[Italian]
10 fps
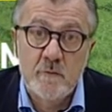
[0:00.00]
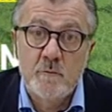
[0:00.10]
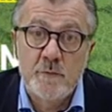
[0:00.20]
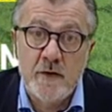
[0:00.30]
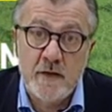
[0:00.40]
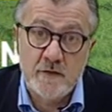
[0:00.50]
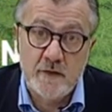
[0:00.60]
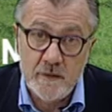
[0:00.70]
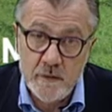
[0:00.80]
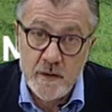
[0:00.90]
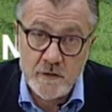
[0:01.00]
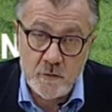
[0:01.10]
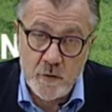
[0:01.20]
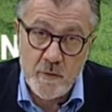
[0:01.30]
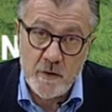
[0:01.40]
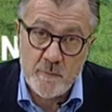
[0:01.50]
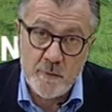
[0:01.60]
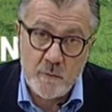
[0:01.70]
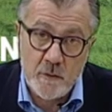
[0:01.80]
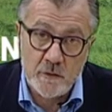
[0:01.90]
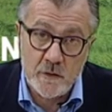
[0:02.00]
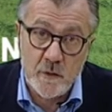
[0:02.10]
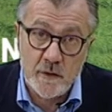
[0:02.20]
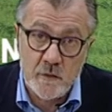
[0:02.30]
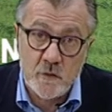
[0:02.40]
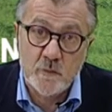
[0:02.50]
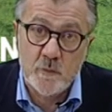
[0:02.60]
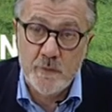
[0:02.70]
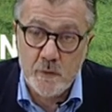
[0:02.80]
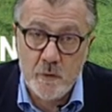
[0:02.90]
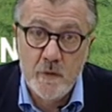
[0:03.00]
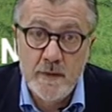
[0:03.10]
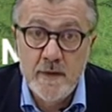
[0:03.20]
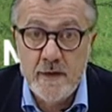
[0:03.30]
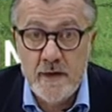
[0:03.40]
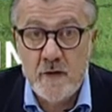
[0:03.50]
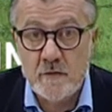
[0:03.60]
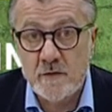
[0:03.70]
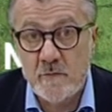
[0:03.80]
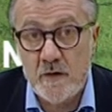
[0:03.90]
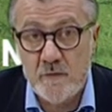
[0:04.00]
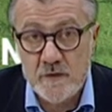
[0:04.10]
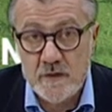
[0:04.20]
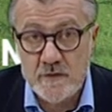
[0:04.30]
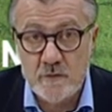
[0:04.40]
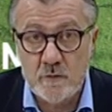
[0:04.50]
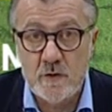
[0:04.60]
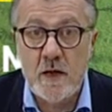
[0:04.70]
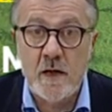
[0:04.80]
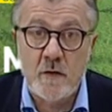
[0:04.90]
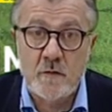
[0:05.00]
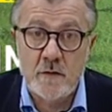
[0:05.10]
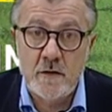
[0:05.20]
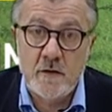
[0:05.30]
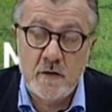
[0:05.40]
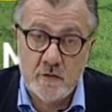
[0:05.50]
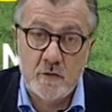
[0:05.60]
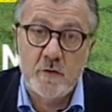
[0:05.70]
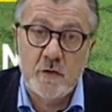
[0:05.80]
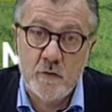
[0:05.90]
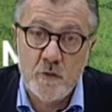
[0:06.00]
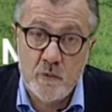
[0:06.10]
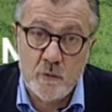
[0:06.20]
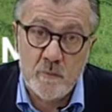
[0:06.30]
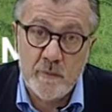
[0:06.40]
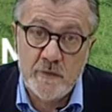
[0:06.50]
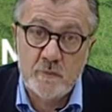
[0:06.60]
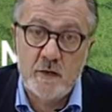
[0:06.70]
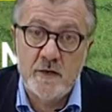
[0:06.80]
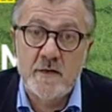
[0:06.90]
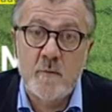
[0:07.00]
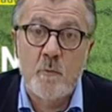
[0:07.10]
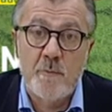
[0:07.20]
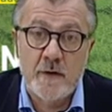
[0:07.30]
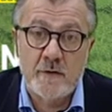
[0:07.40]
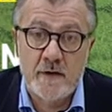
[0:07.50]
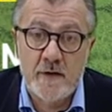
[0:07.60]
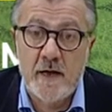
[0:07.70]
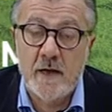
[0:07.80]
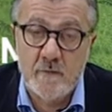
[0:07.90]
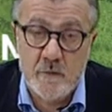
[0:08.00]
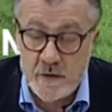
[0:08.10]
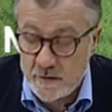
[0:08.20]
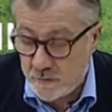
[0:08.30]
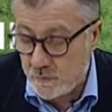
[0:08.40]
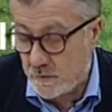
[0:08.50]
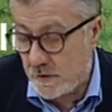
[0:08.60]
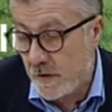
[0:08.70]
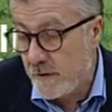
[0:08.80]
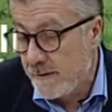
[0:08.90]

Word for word: pianeta e sicuramente per quanto riguarda il nostro piccolo le nostre manifestazioni e no il territorio che noi normalmente utilizziamo per andare a camminare e a correre.